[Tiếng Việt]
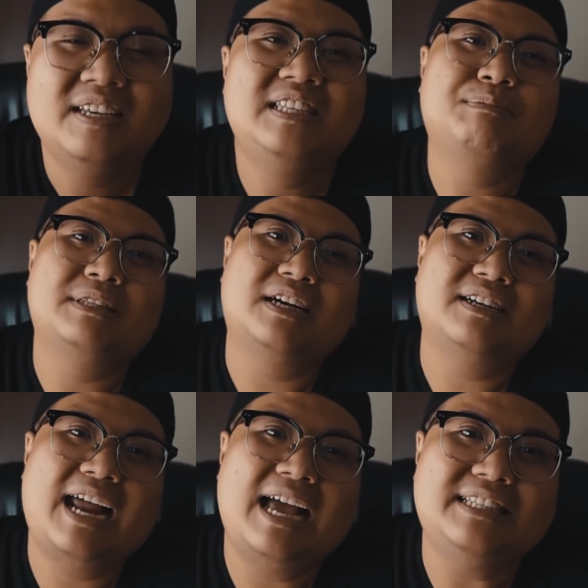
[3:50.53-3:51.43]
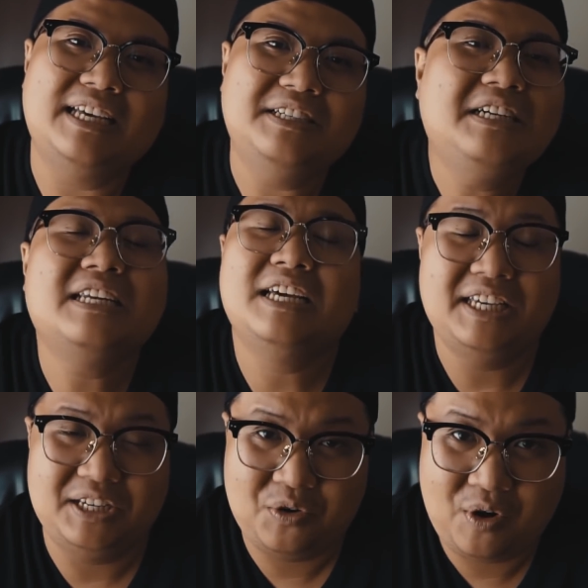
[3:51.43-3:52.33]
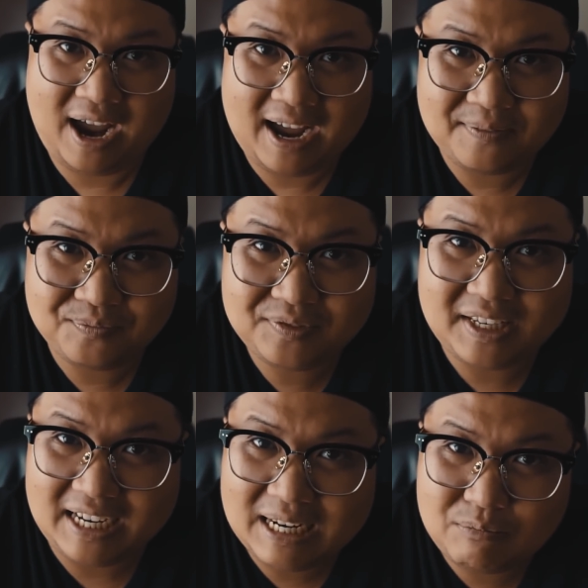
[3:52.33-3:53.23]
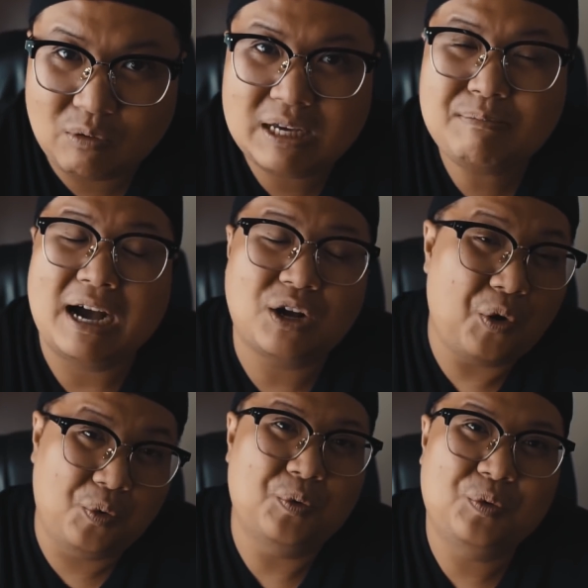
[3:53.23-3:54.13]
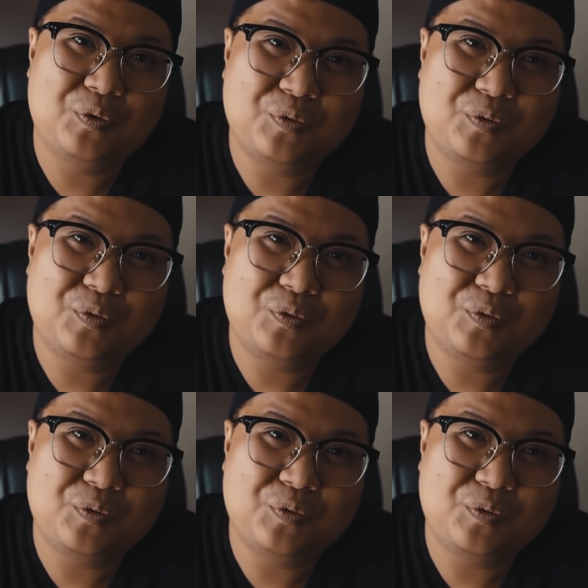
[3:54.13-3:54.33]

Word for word: nhưng mà thật ra chị rất là hiền hòa chị là một cái bà cụ